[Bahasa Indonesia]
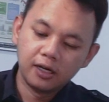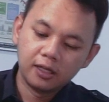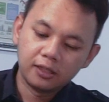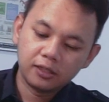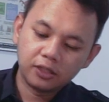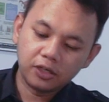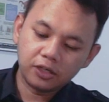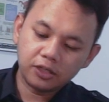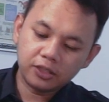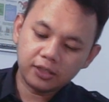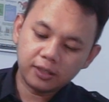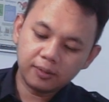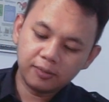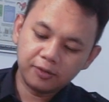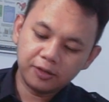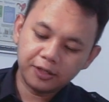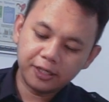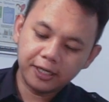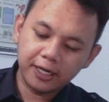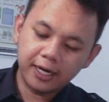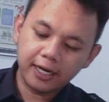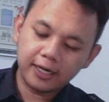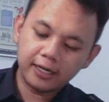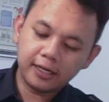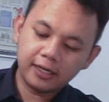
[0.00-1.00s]
Terus
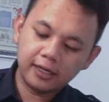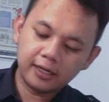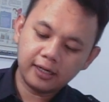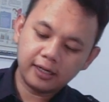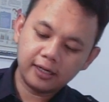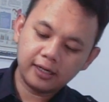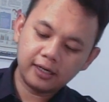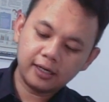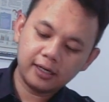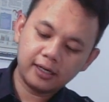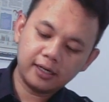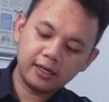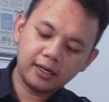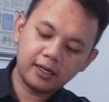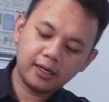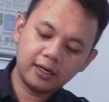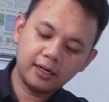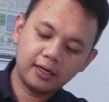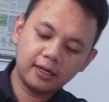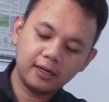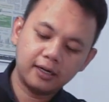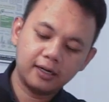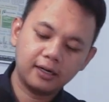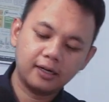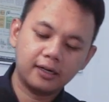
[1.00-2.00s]
kemudian uh,
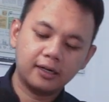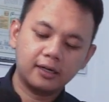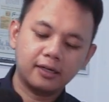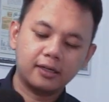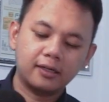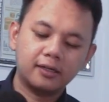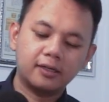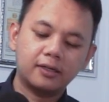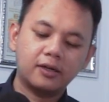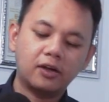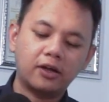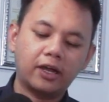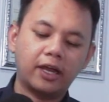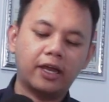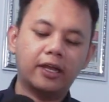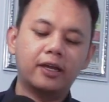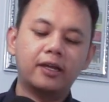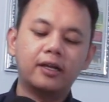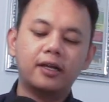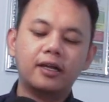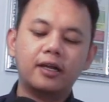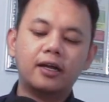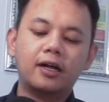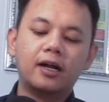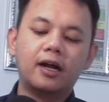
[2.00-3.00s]
oke okay,